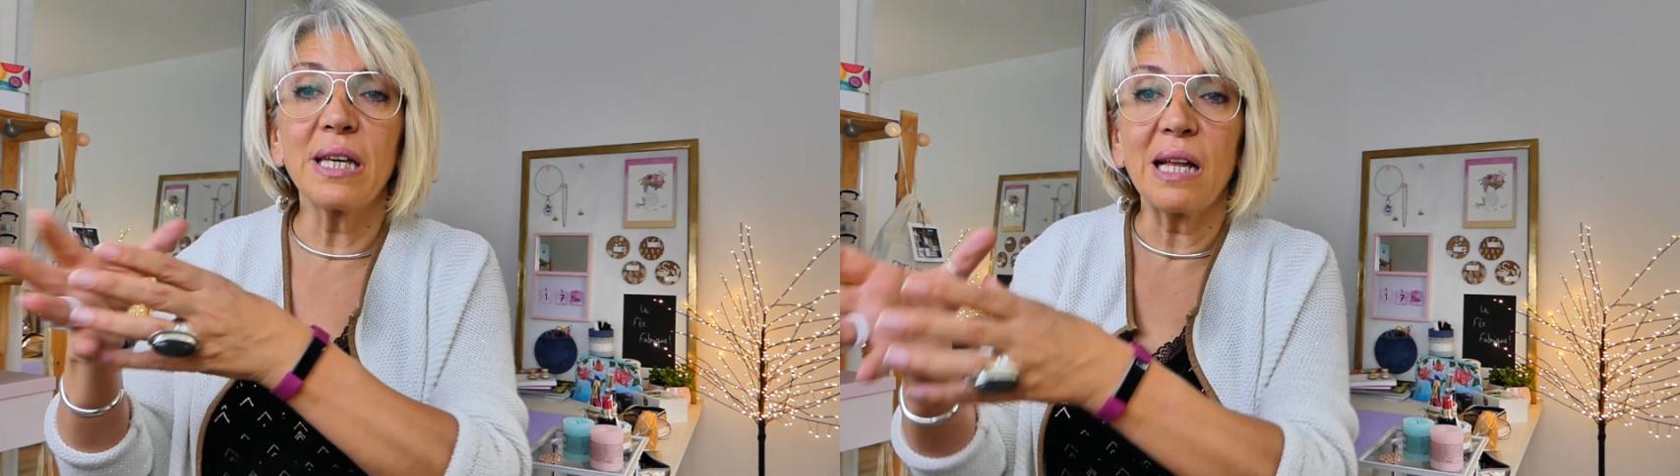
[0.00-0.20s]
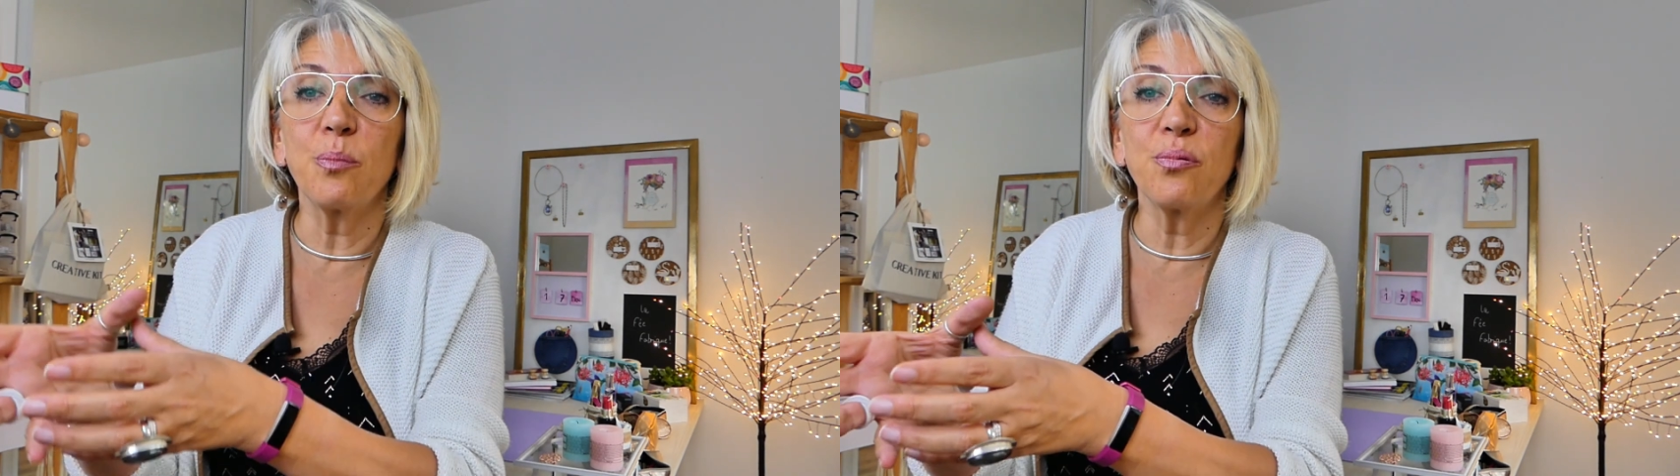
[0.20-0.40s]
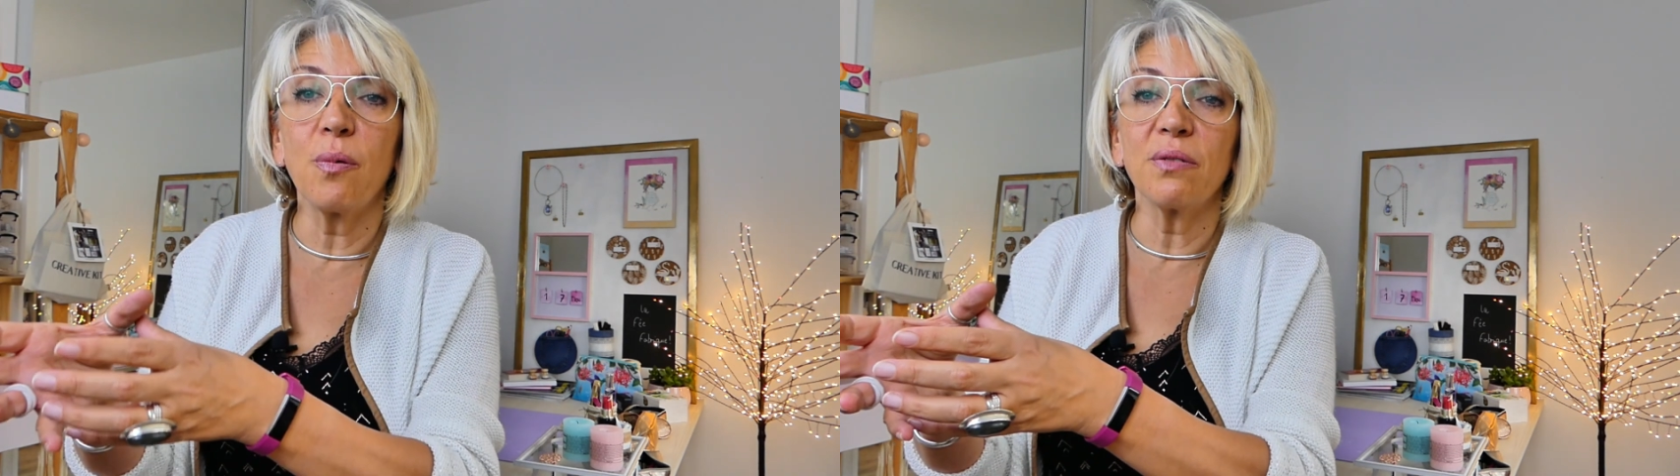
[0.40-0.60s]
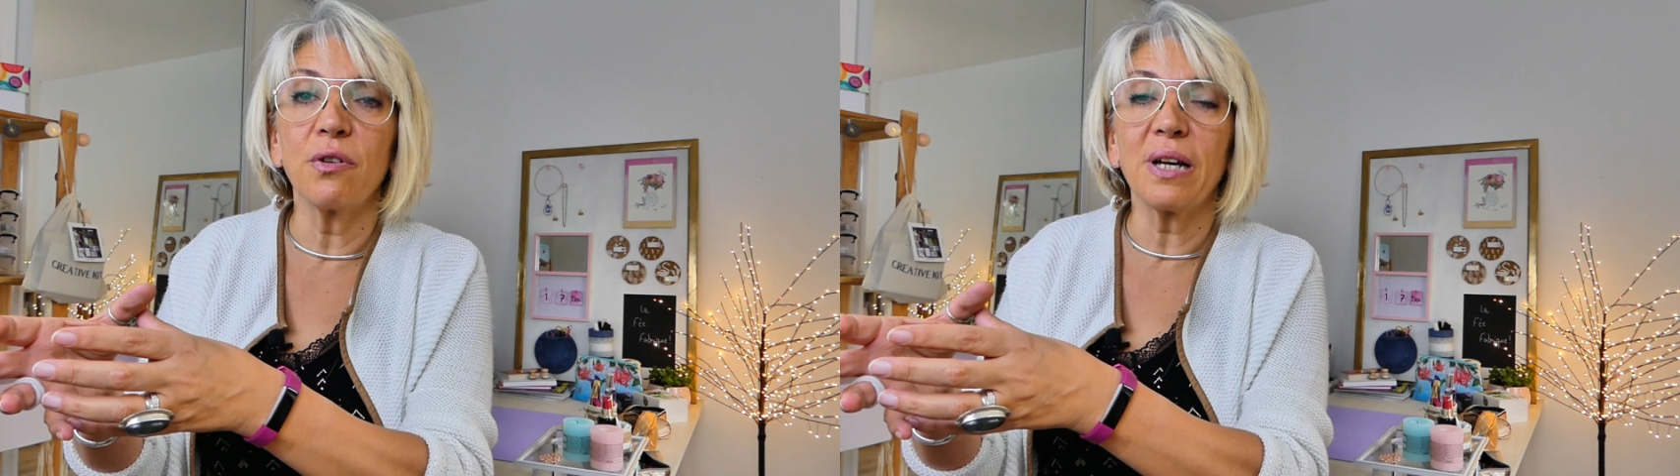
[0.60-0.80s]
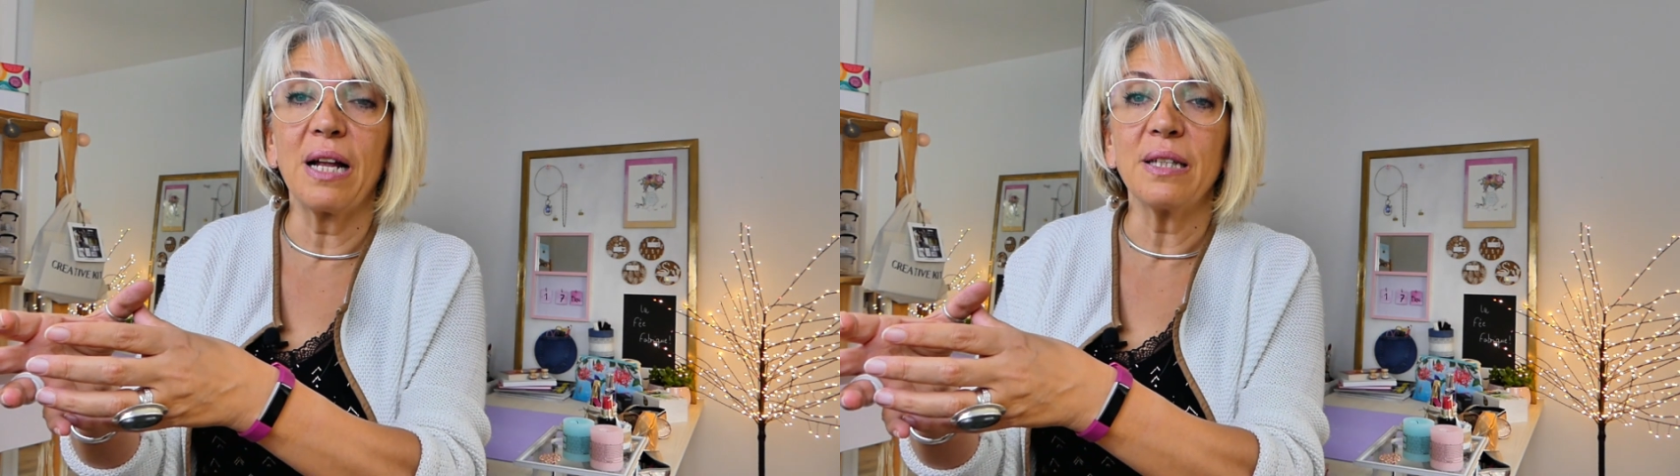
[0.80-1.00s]
4 points de
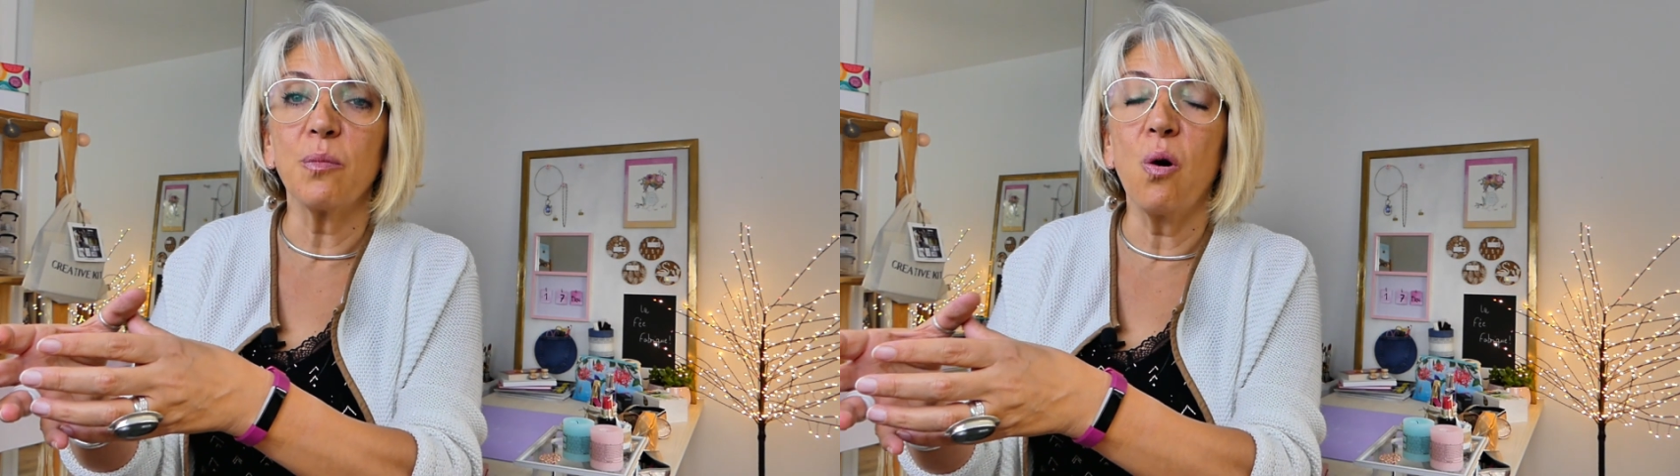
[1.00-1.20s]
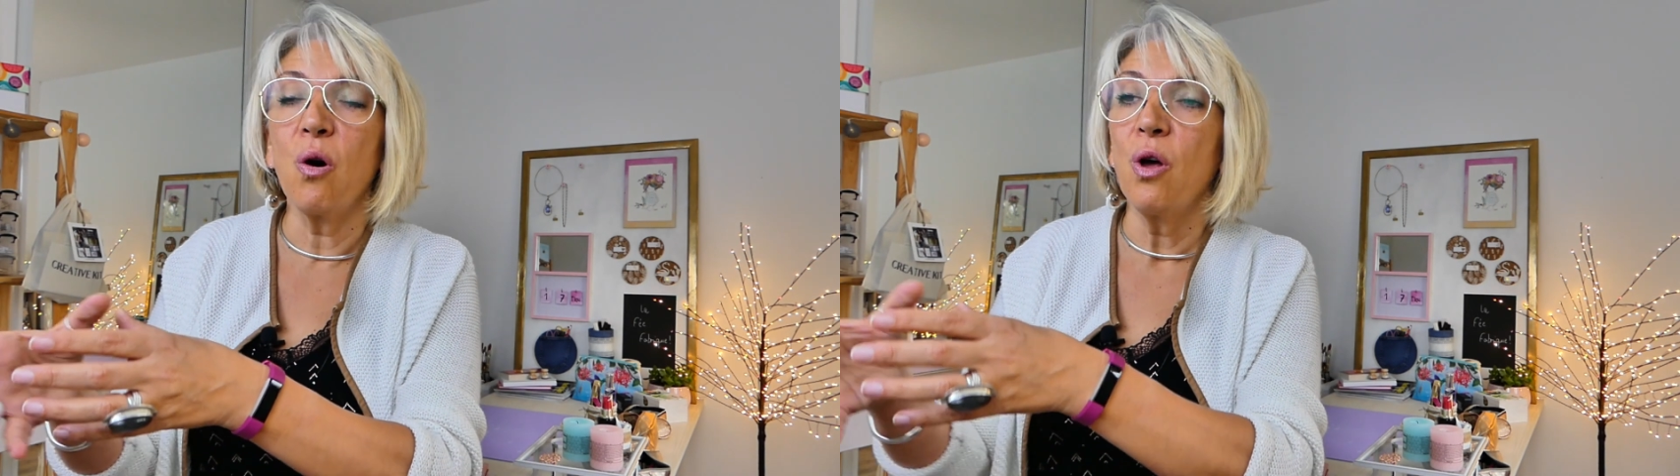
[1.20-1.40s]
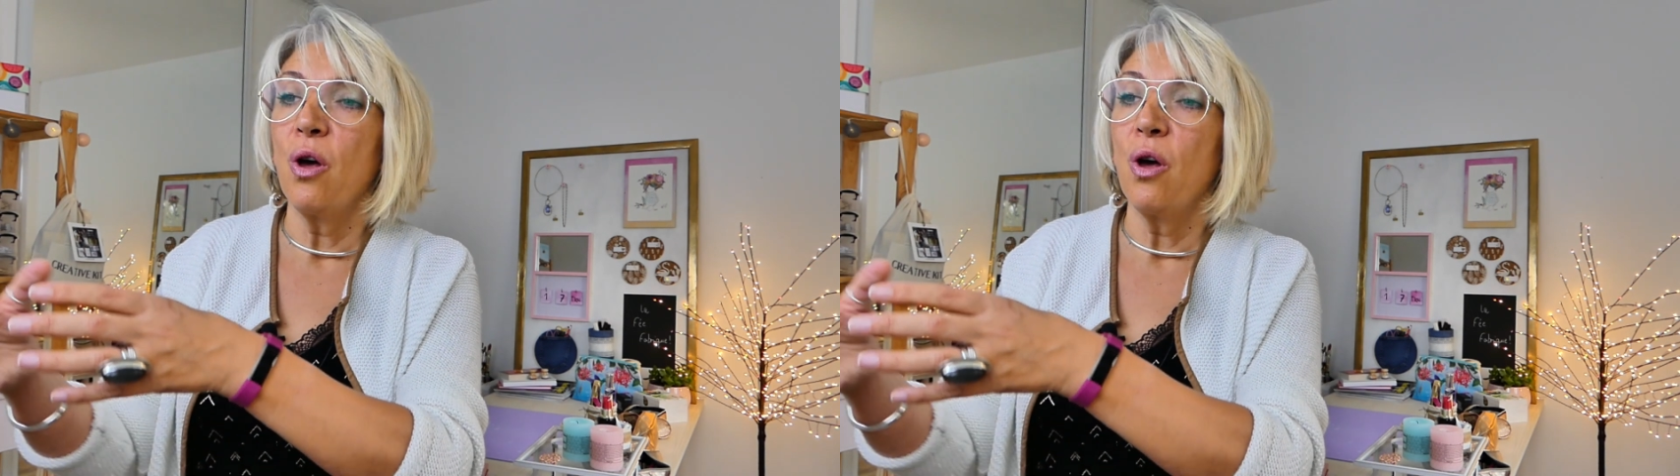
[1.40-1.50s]
votre aliment,